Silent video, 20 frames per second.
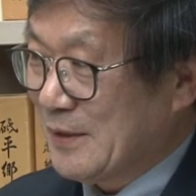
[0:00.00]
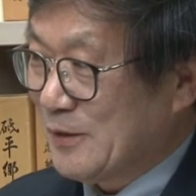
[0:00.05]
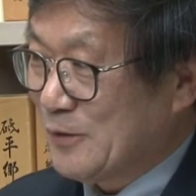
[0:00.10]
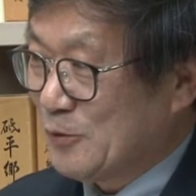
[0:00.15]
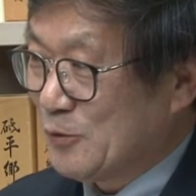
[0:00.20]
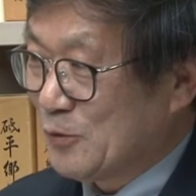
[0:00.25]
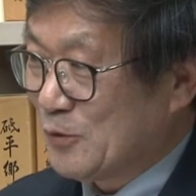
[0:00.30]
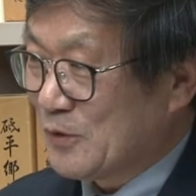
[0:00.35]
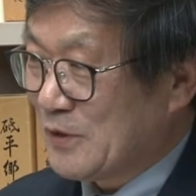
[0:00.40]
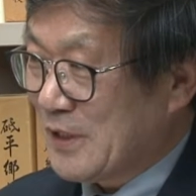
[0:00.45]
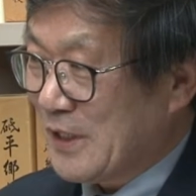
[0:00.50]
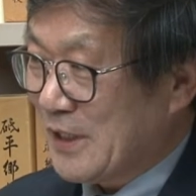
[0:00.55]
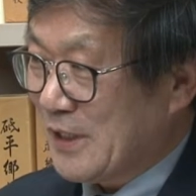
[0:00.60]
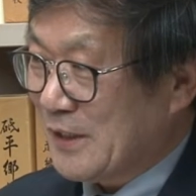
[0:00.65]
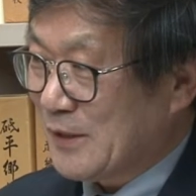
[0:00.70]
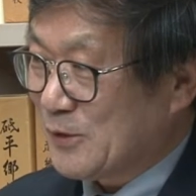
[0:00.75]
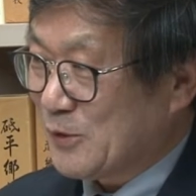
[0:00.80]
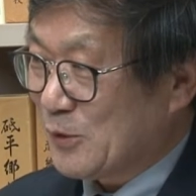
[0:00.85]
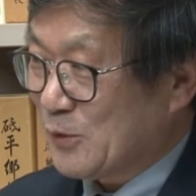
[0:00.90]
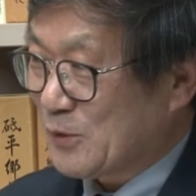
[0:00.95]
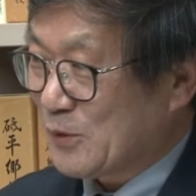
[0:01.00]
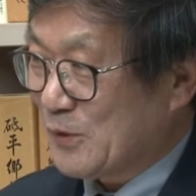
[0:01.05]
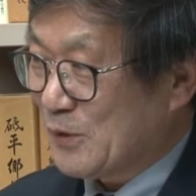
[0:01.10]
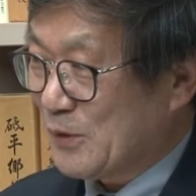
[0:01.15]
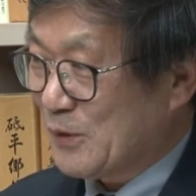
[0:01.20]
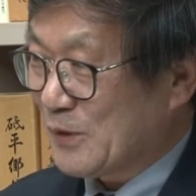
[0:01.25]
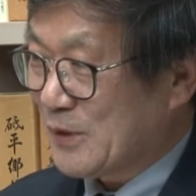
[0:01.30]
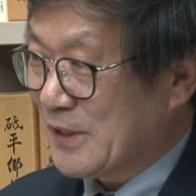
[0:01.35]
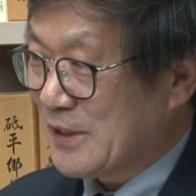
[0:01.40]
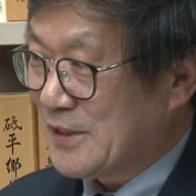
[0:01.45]
눈가가
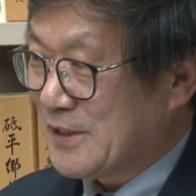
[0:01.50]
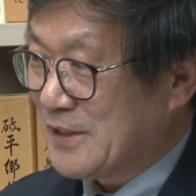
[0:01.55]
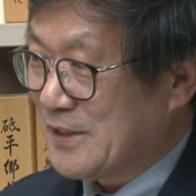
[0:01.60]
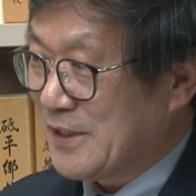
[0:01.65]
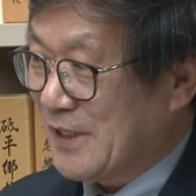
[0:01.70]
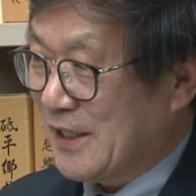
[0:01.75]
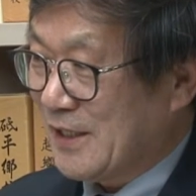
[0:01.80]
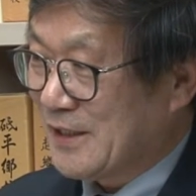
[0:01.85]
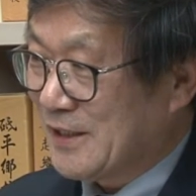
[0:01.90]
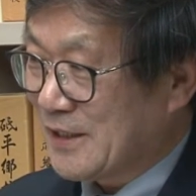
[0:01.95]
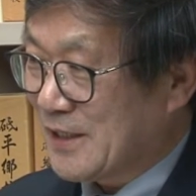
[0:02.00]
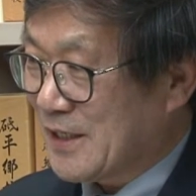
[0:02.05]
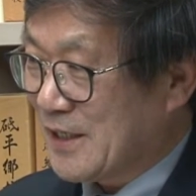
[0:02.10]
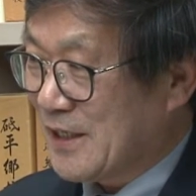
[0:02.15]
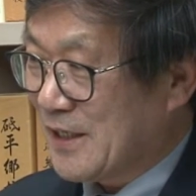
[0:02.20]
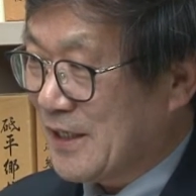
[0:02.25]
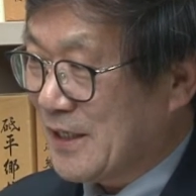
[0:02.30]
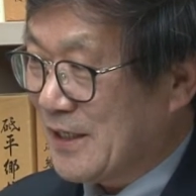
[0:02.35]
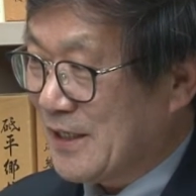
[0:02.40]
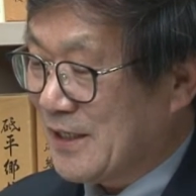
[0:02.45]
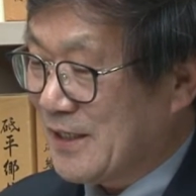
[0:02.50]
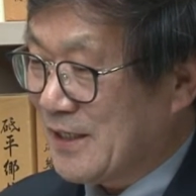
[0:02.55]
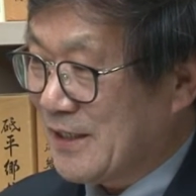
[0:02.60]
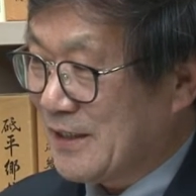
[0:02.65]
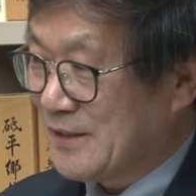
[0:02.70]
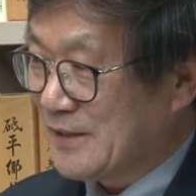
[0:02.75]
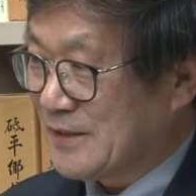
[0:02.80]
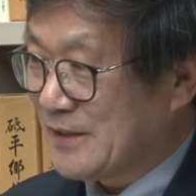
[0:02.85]
촉촉해지지 않을까라는